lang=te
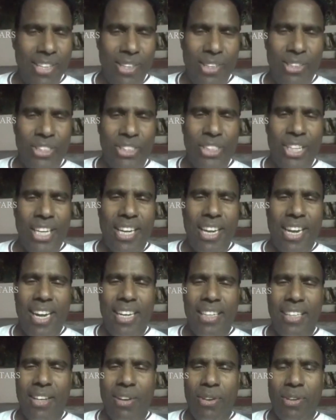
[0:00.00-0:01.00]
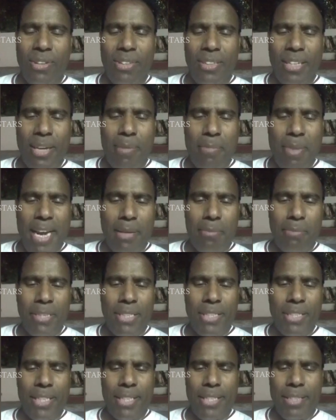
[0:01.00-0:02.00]
ఇక్కడ వచ్చి సెటిల్ ఆడదామని ఉందా
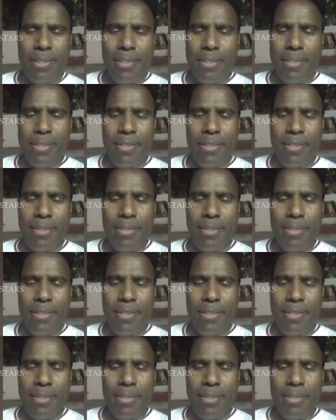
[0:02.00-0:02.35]
బ్యాడ్మింటన్